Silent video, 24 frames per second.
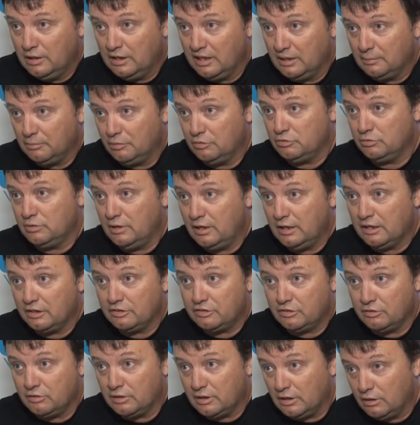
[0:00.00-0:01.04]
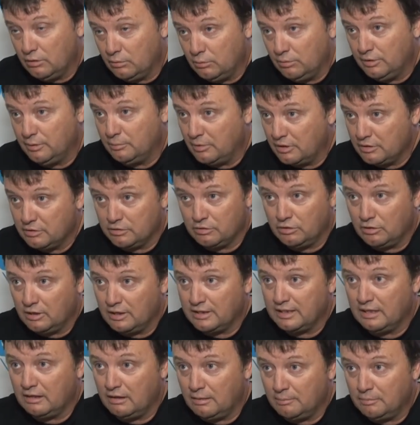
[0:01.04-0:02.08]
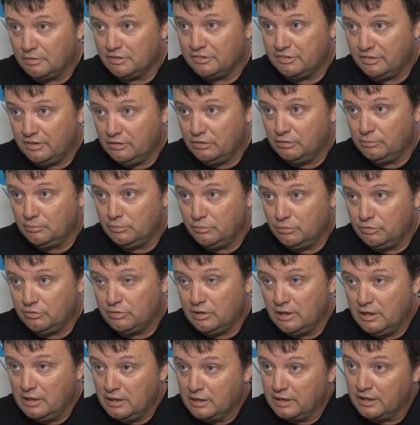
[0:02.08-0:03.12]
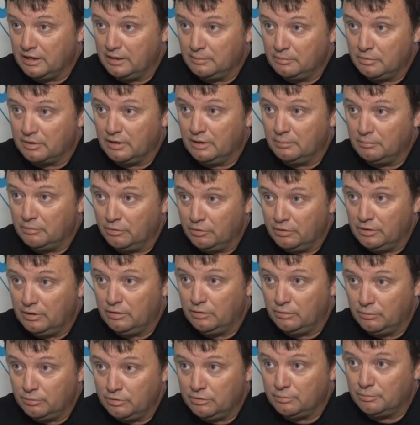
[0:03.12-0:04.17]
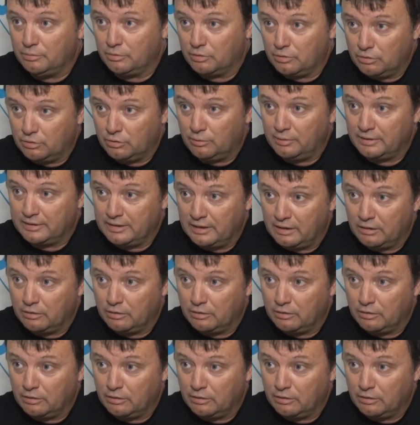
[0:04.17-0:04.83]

Hemos hecho una elección que en los últimos años no la estábamos haciendo, muy, creemos que el modelo de Unión por Córdoba está